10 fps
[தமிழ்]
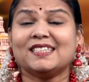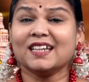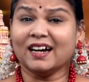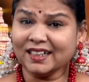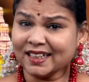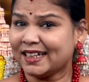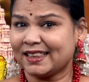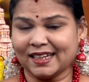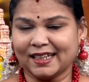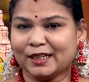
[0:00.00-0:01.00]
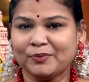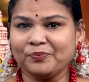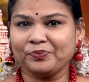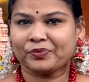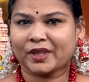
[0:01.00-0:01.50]
ஜாதகத்தில்
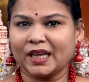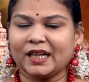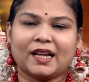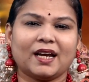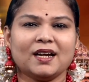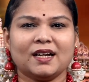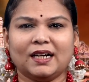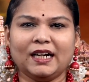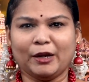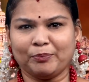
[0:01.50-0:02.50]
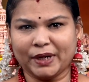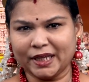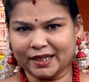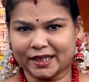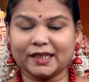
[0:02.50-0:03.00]
கிரகங்கள் எப்படி
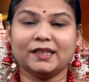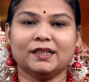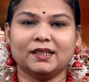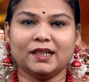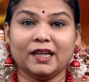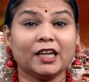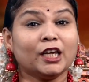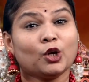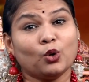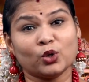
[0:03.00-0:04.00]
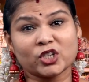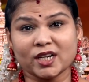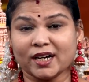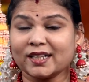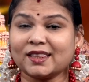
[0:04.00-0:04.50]
இருக்குது இன்னைக்கு
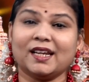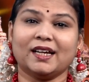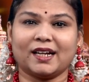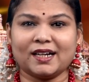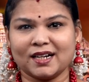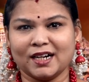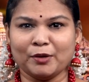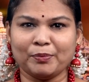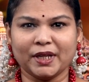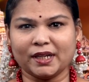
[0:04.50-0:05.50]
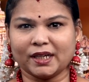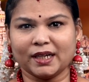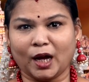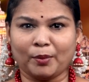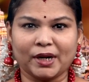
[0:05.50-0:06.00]
கோச்சாரத்தில் கிரகங்கள் எப்படி
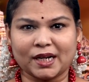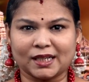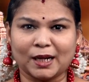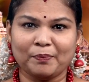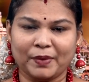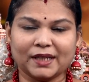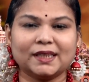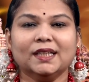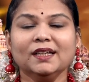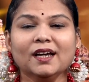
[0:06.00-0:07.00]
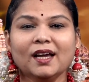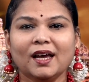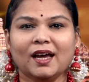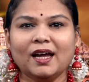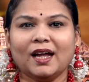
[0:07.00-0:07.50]
இருக்குது அப்படின்றதெல்லாம் பார்த்து
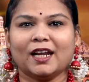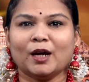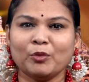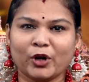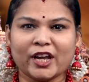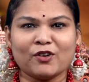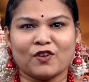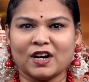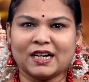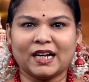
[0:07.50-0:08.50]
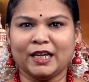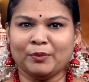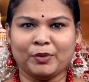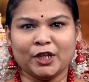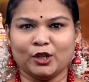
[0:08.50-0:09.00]
நம்முடைய வாழ்க்கை
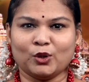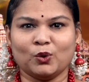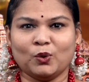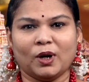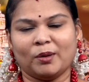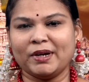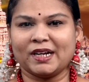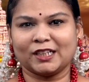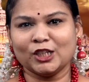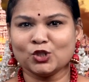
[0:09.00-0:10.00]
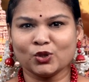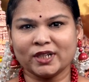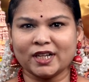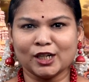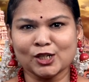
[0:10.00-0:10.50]
எப்படி இருக்கும் அப்படின்றத
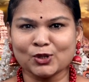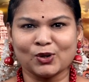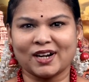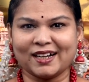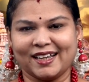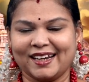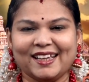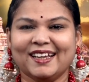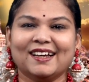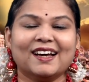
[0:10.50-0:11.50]
ஜோதிடர்கள் சொல்கிறாங்க இல்லையா